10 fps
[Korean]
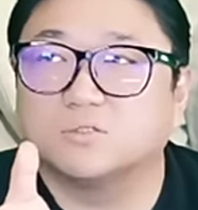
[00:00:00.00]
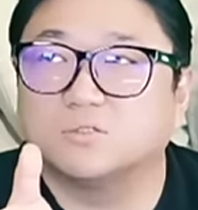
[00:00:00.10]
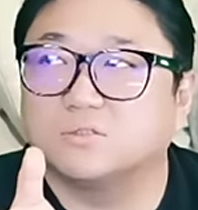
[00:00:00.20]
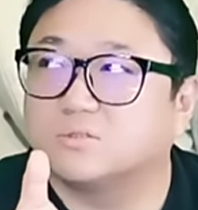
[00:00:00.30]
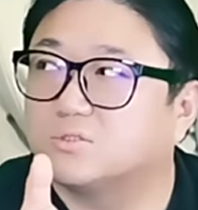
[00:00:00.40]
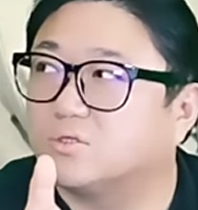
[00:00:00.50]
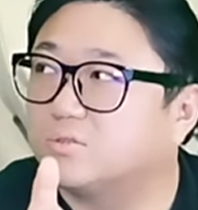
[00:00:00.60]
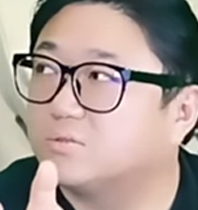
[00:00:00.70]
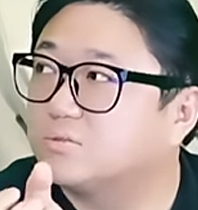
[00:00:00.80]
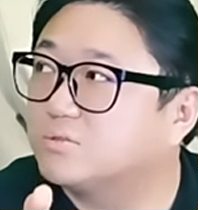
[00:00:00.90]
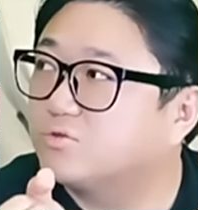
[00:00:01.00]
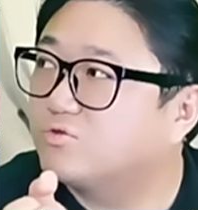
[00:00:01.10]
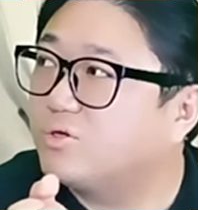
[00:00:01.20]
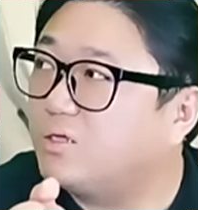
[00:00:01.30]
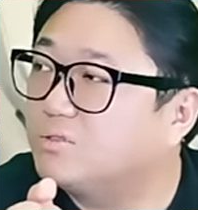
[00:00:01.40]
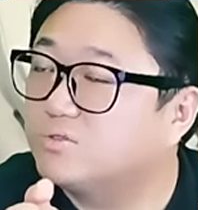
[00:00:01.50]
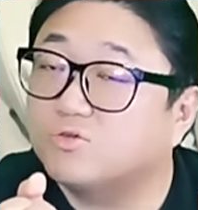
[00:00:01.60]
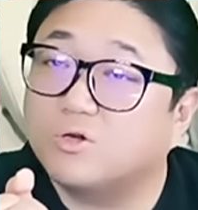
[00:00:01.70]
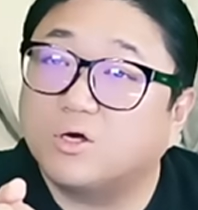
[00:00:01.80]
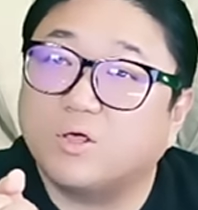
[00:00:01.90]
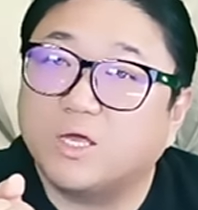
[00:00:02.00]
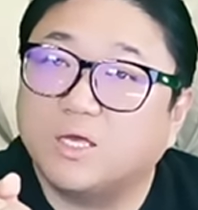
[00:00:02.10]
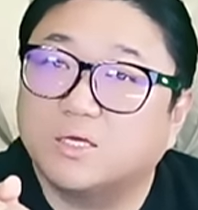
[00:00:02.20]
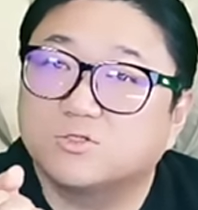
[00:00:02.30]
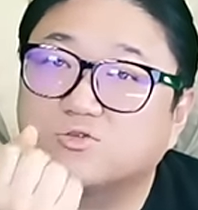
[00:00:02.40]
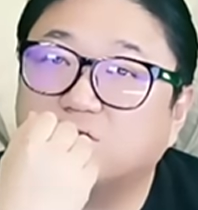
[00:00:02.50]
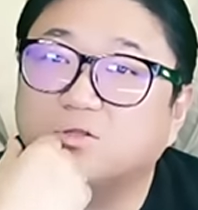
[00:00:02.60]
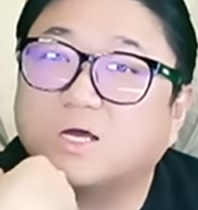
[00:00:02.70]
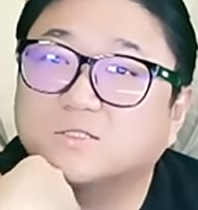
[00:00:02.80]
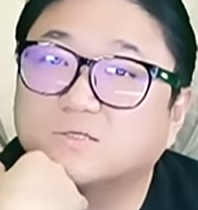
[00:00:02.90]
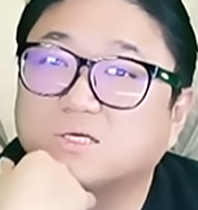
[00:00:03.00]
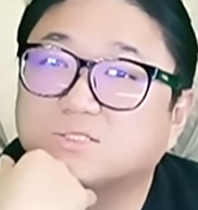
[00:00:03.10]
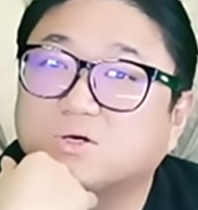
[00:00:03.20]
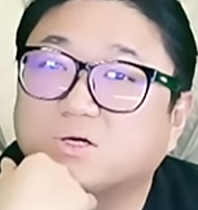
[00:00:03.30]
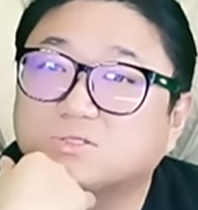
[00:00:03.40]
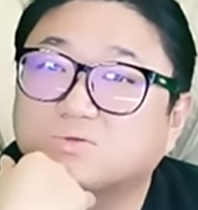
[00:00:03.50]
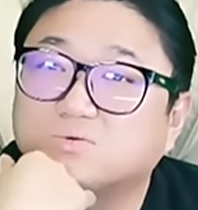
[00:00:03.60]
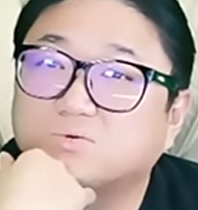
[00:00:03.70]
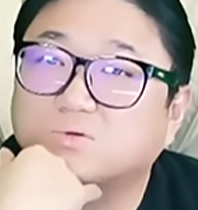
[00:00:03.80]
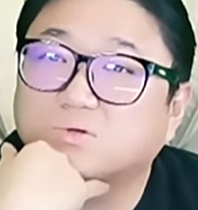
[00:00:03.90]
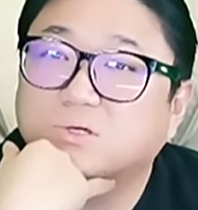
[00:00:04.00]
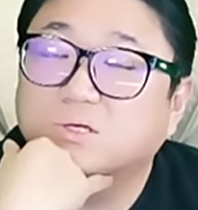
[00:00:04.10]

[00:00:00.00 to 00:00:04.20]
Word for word: 그 저 수련 수련회 수련회 같은 게 있어가지고